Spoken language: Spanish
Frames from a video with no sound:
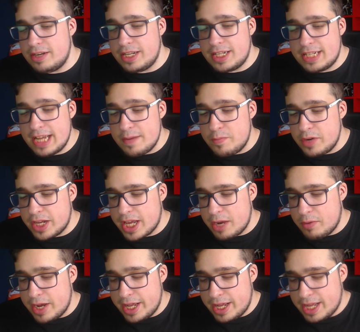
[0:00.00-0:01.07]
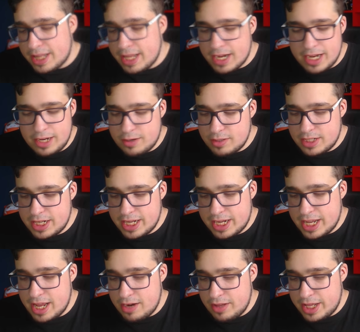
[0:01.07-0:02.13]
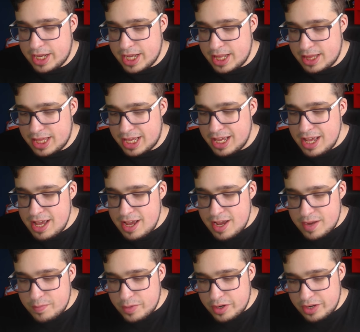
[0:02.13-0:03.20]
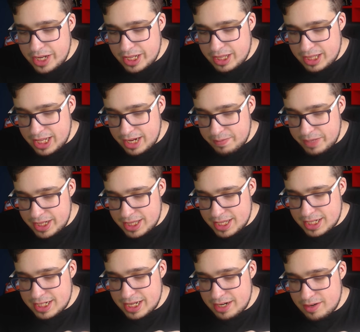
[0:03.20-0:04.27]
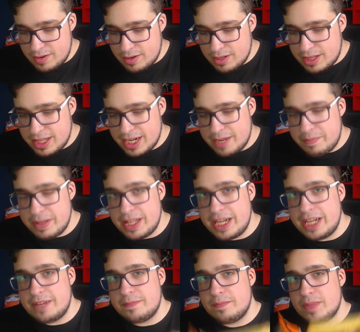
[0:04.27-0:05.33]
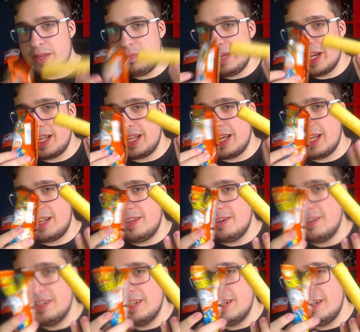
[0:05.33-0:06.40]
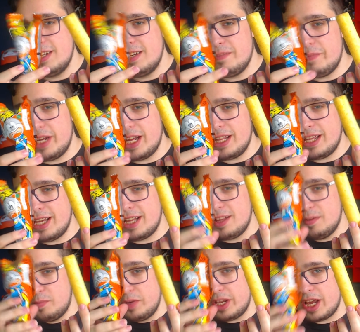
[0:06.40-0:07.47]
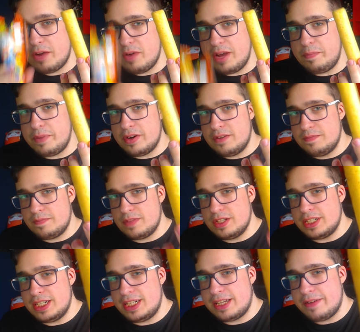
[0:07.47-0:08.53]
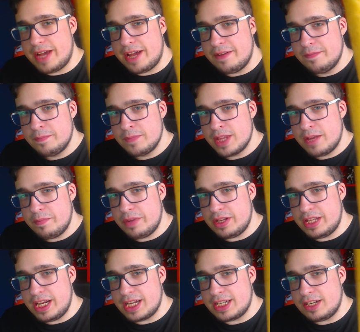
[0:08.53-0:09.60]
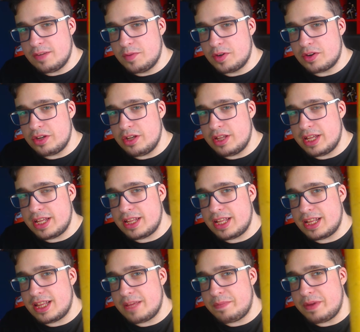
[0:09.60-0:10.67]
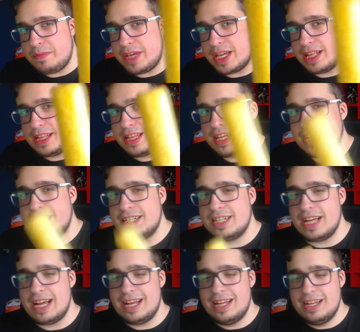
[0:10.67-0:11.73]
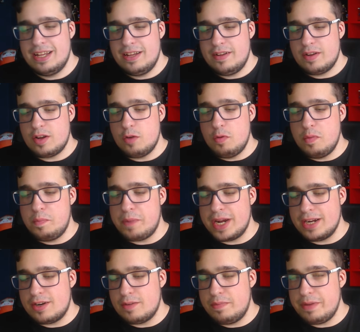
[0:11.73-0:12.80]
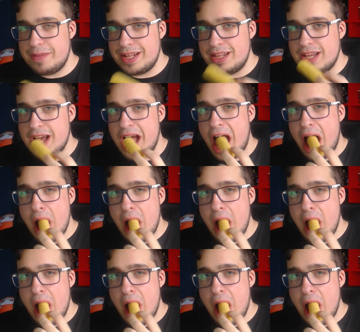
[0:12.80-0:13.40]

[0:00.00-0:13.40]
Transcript: Y si es muy kawaii, está rico. O sea, es que ya lo dije antes. Bueno, esto tiene pinta de ser... Ostras, Pedrín. Mirad esto. Mirad esto. Muy kawaii, pero no sé si se ve... Pero tiene así como rollos de, pimienta. O sea, como un pan con pimienta.